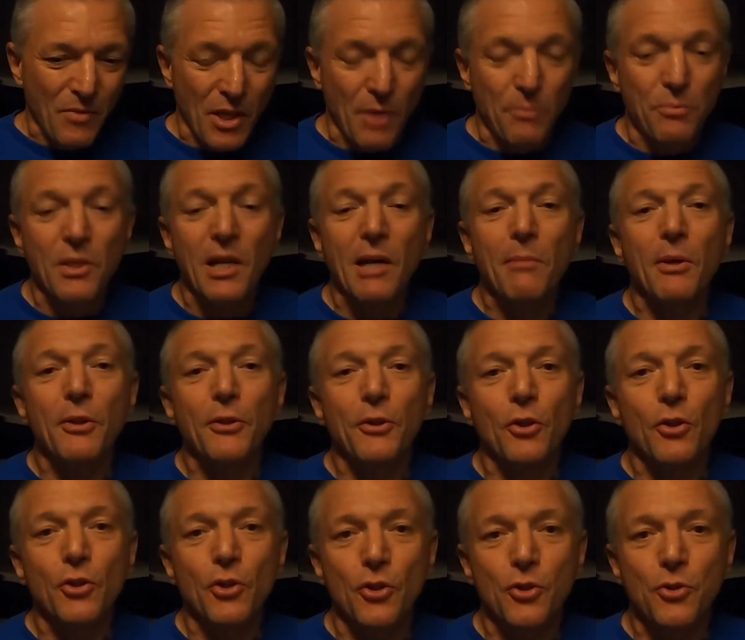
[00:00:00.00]
Et puis là,
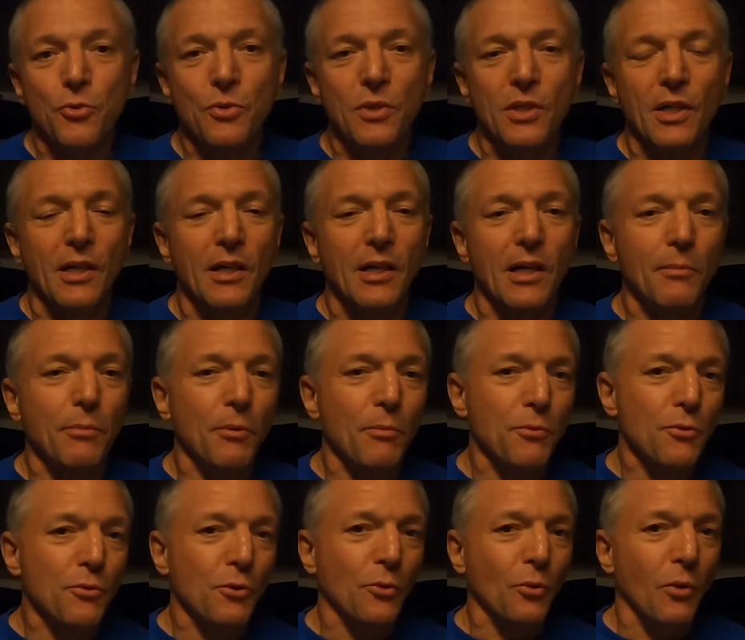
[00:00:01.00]
maintenant, j'en suis à un peu
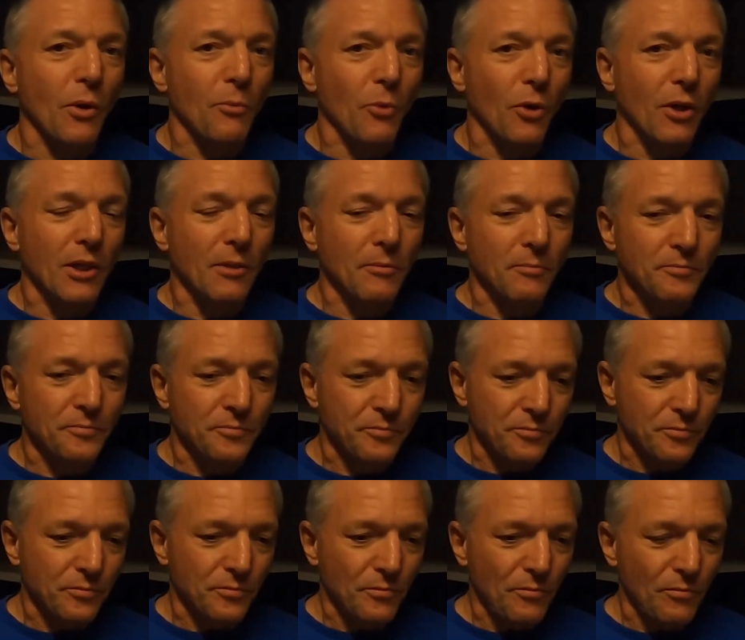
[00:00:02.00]
plus de trois
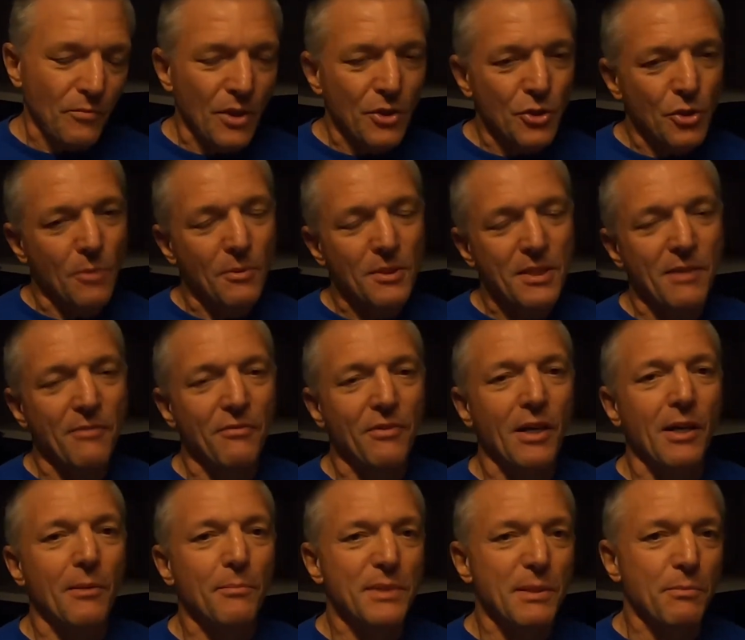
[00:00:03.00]
mois. Et je commence à
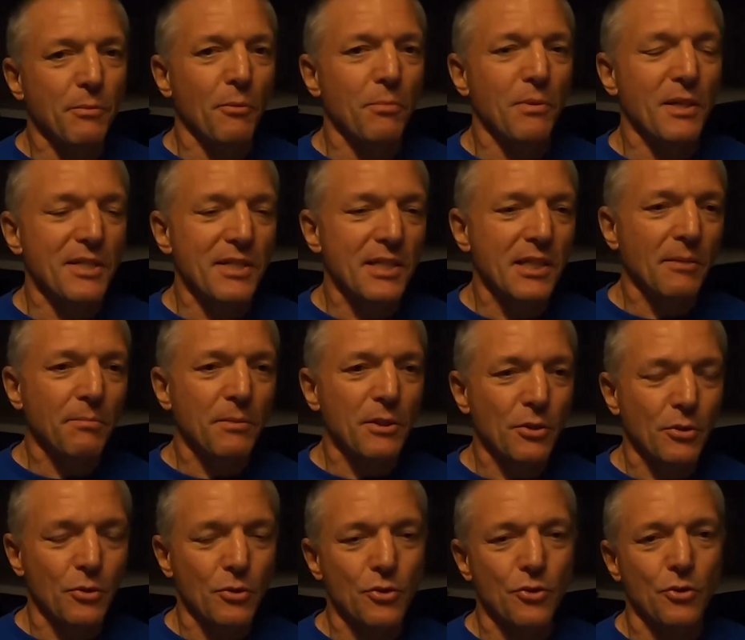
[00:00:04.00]
faire un petit peu plaisir
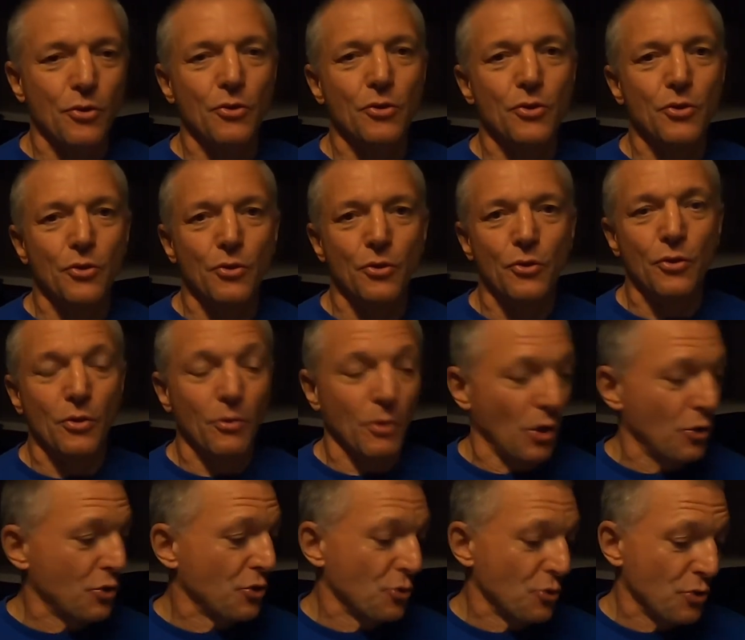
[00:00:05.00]
parce que je, je,
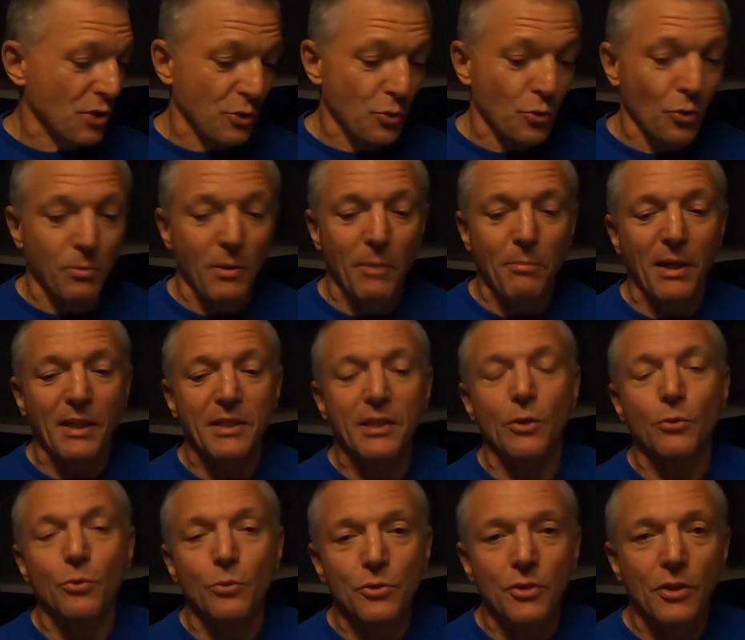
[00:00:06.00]
sais toujours pas
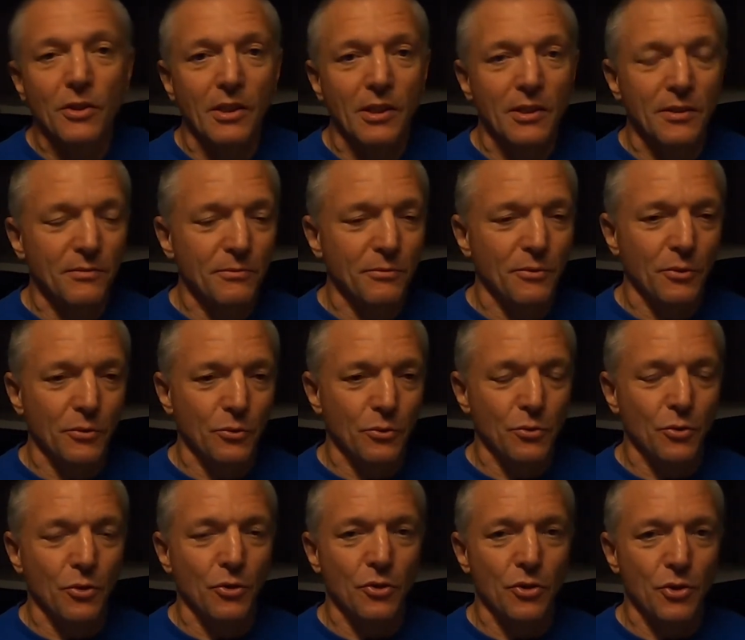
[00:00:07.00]
partir tout seul. Hein. il faut
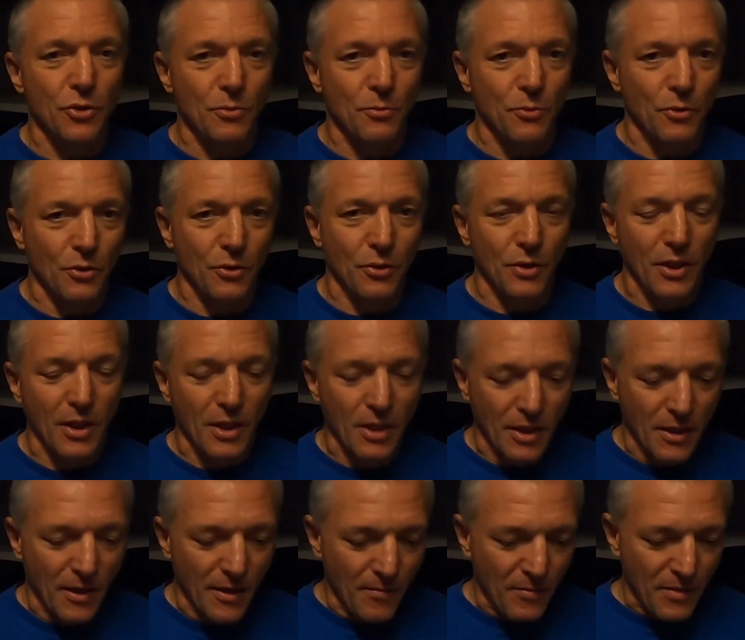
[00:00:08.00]
toujours que je me,
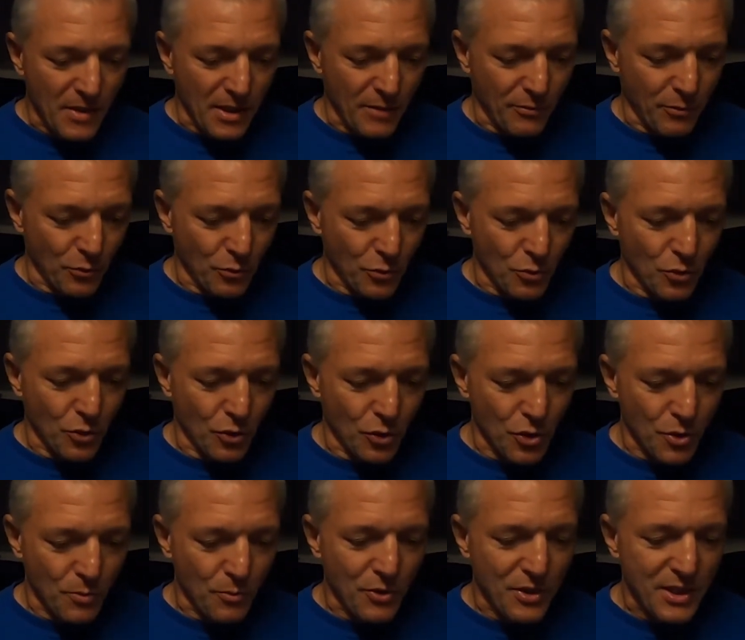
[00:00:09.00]
il faut toujours
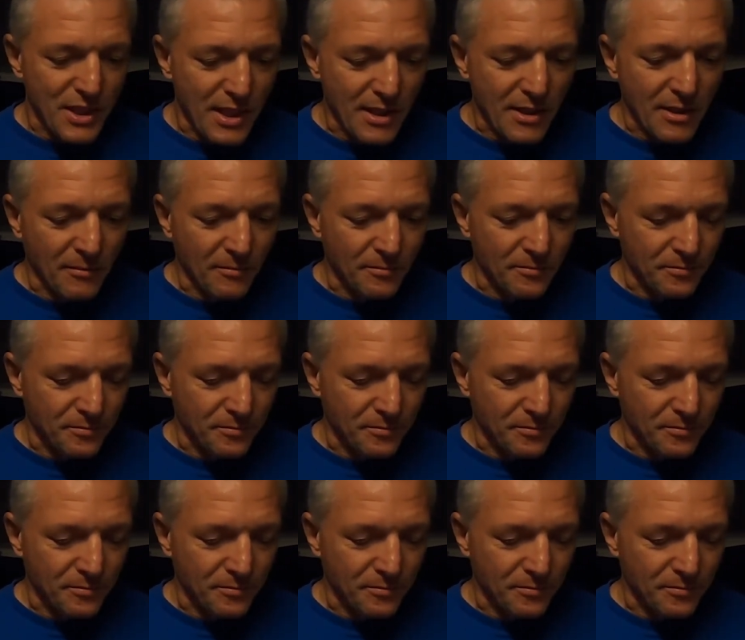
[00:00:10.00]
que je me tienne